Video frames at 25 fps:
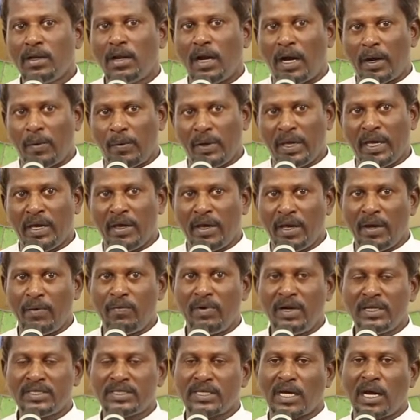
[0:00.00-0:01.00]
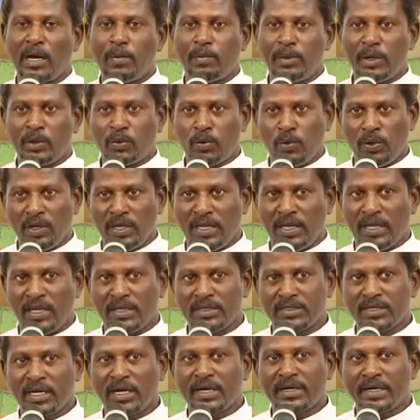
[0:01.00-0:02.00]
அவை எவ்வளோ சாப்பிடக்கூடியது
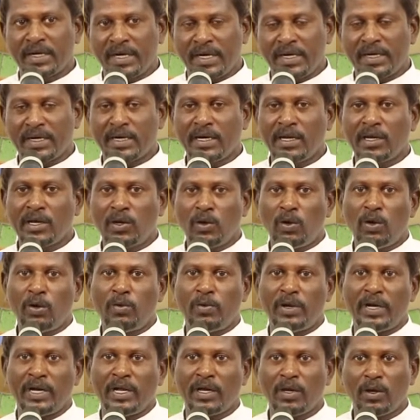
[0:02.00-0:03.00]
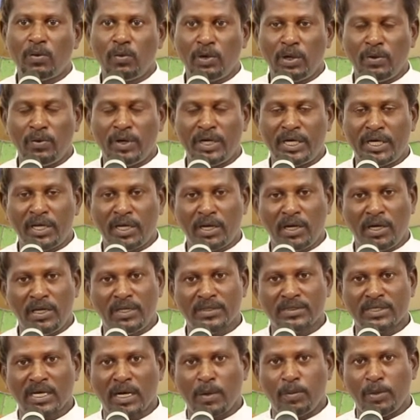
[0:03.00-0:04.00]
என்றால் ரெண்டரை கிலோ வரைக்கும் ஒரு
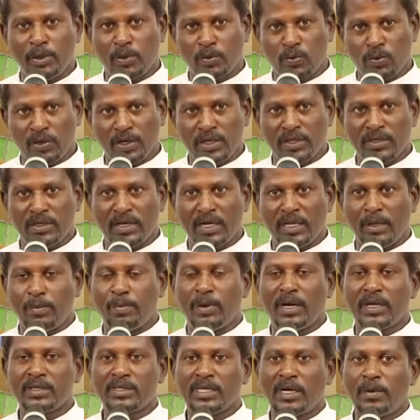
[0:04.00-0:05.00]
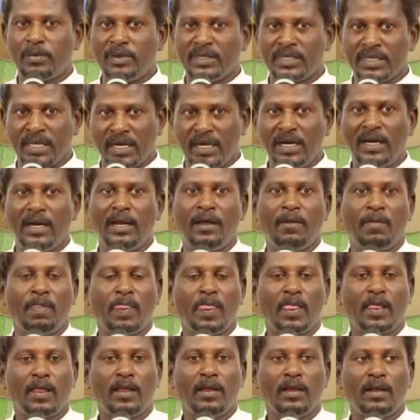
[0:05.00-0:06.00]
வெட்டுக்கிளியை சாப்பிடக்கூடியது அதை பார்த்தா அப்படி தெரியல
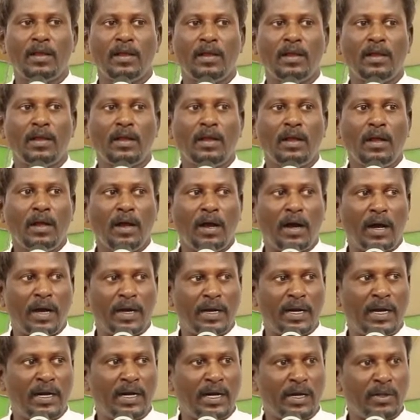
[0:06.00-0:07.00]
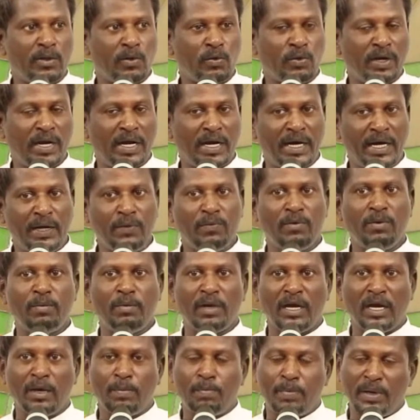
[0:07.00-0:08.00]
ஆனால் அதனுடைய அழிவு
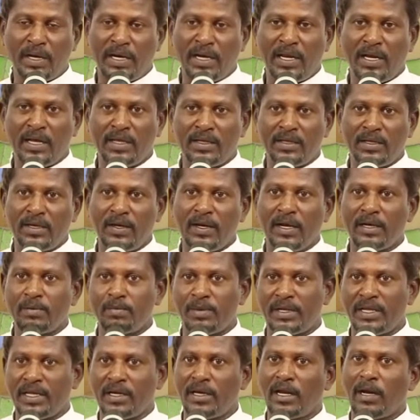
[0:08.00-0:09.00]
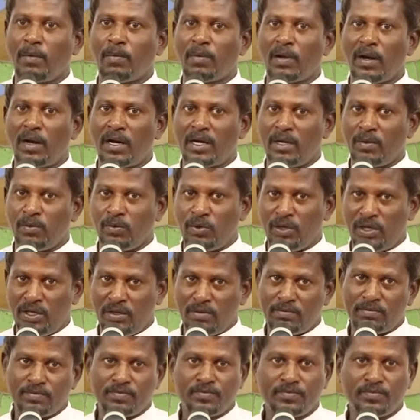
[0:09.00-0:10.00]
மிகப்பெரியது என்பதை நாம் காண முடியும்